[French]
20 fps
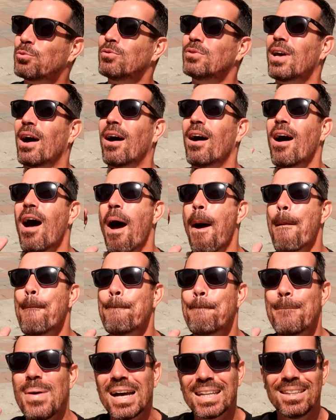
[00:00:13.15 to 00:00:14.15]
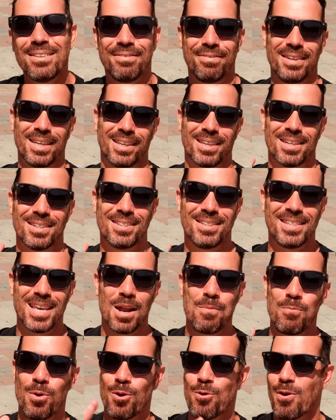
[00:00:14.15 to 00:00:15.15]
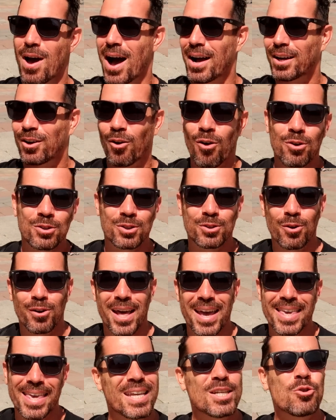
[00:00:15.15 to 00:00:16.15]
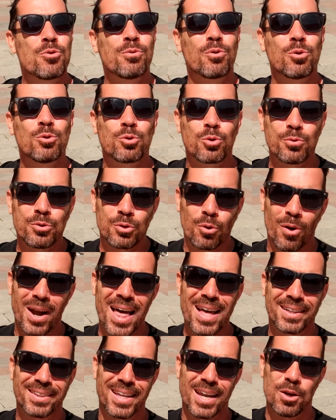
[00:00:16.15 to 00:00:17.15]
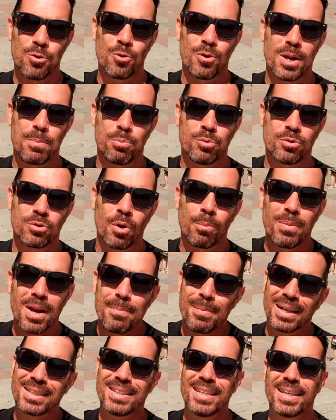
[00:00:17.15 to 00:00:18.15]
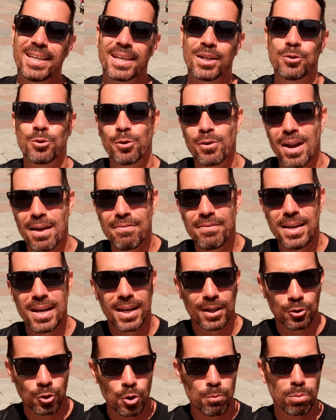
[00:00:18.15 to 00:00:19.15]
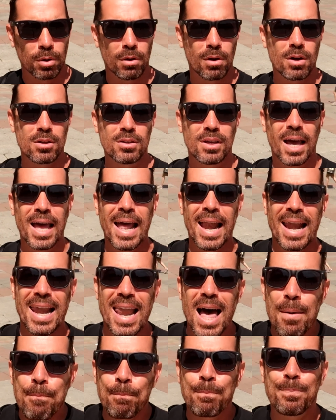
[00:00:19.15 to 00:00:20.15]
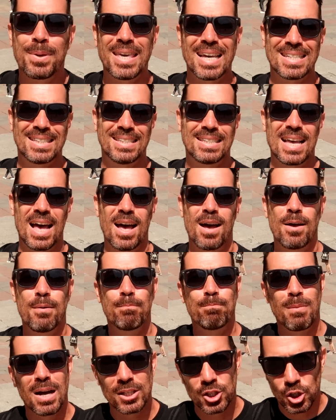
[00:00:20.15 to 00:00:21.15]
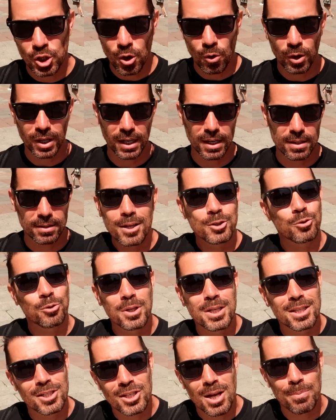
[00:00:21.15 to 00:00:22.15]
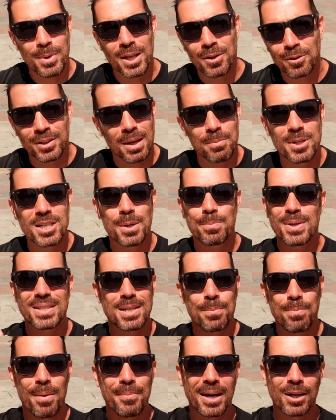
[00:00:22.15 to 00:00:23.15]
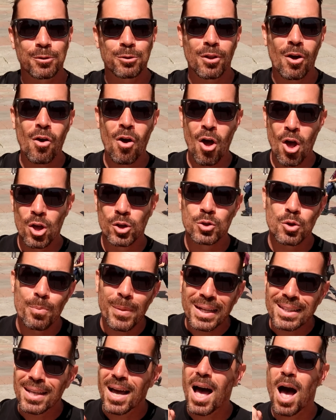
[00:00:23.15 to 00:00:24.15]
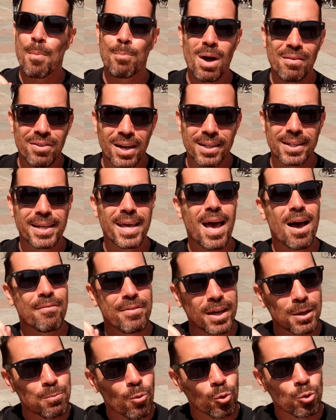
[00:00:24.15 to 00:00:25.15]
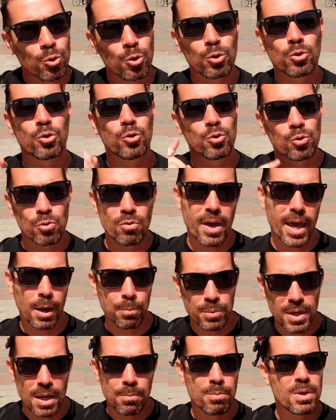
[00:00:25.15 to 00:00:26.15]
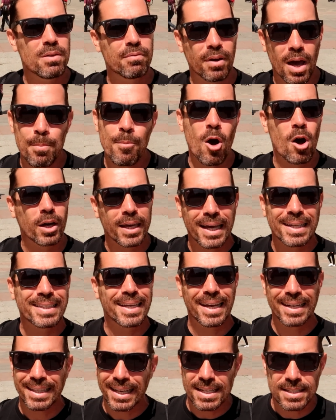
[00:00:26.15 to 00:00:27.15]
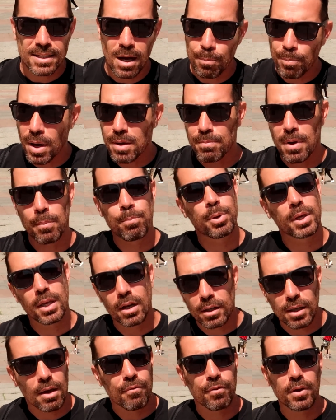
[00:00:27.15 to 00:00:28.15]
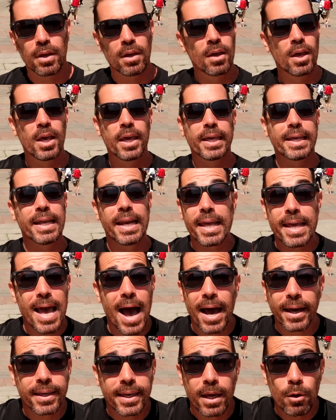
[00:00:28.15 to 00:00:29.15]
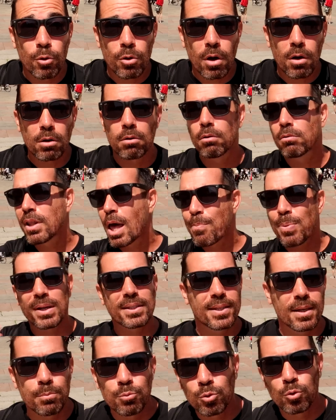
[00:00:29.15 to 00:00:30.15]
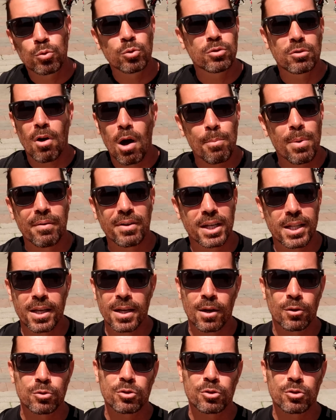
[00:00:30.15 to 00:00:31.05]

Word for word: sous un magnifique ciel bleu, un grand soleil et je vous retrouve sur l'un des lieux les plus emblématiques de la ville de Bologne, la Piazza Maggiore. La journée est déjà bien entamée, j'ai passé pas mal de temps ce matin à bavarder avec mon hôte du Airbnb. Vraiment un gars très très sympa, il m'a payé le café. Il est archéologue. On a passé beaucoup de temps à bavarder